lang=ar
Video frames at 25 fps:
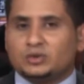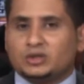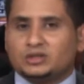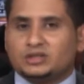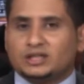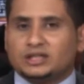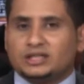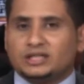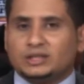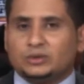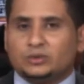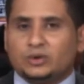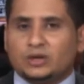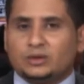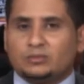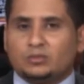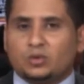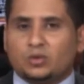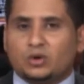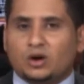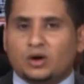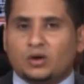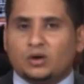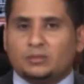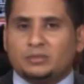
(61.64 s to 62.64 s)
الوطني
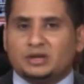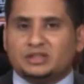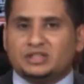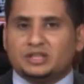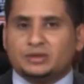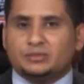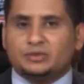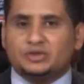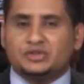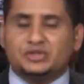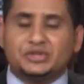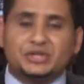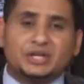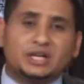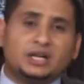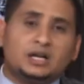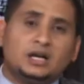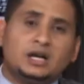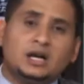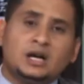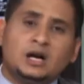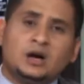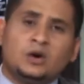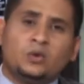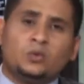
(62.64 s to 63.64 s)
والمقاومة من
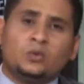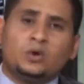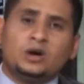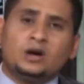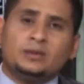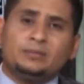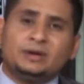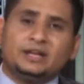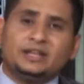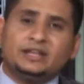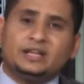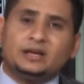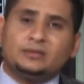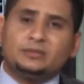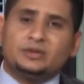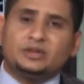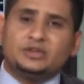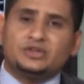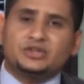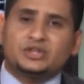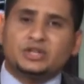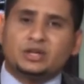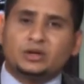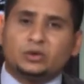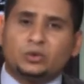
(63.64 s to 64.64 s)
جهة وبين
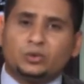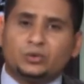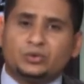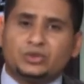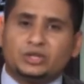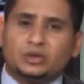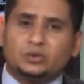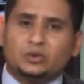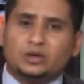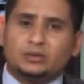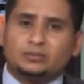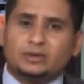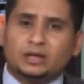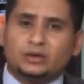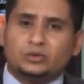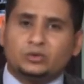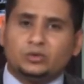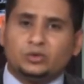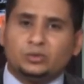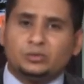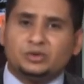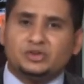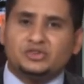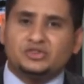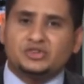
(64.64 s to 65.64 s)
ميليشيا الحوثي
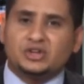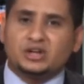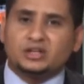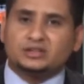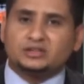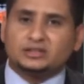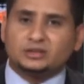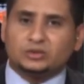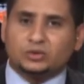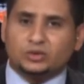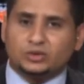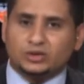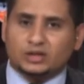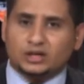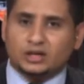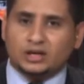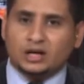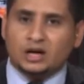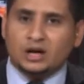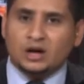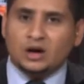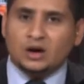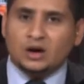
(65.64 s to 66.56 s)
والمخلوع من جهة أخرى